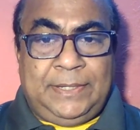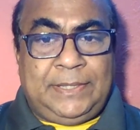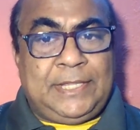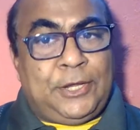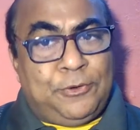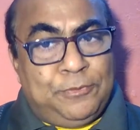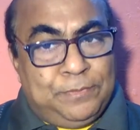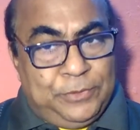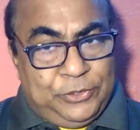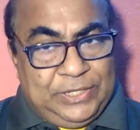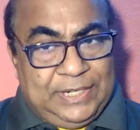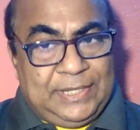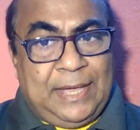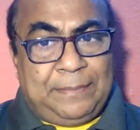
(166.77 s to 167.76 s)
তার
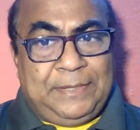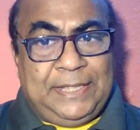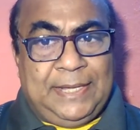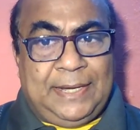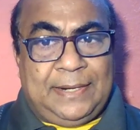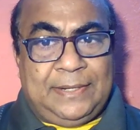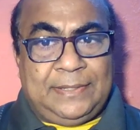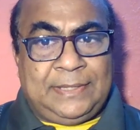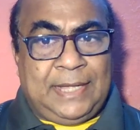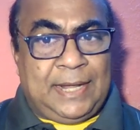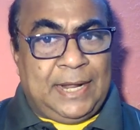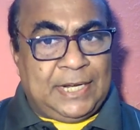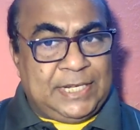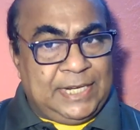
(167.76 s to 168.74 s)
উন্মতের দাবিদার
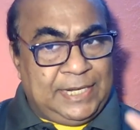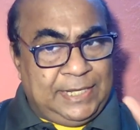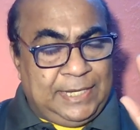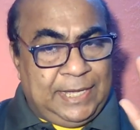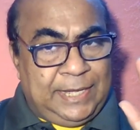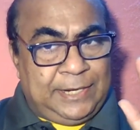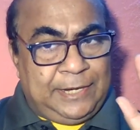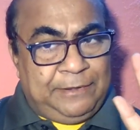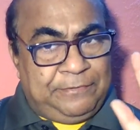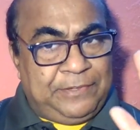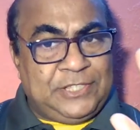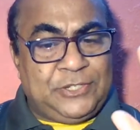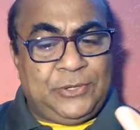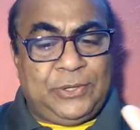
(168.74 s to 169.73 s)
তারা সেটিকে
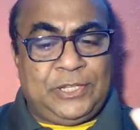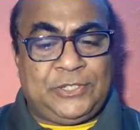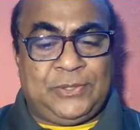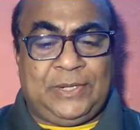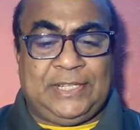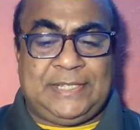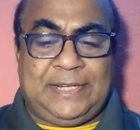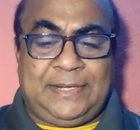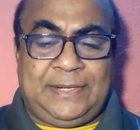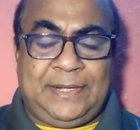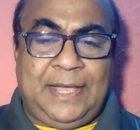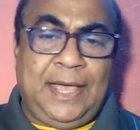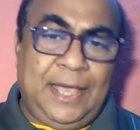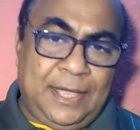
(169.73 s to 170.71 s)
ডিফেন্স করে চলেছেন
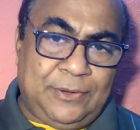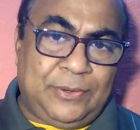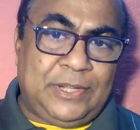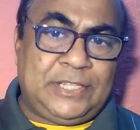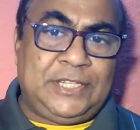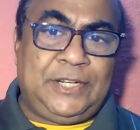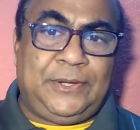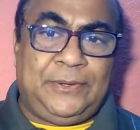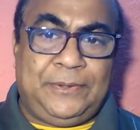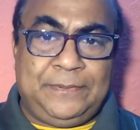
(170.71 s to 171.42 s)
হ্যাঁ করেছিল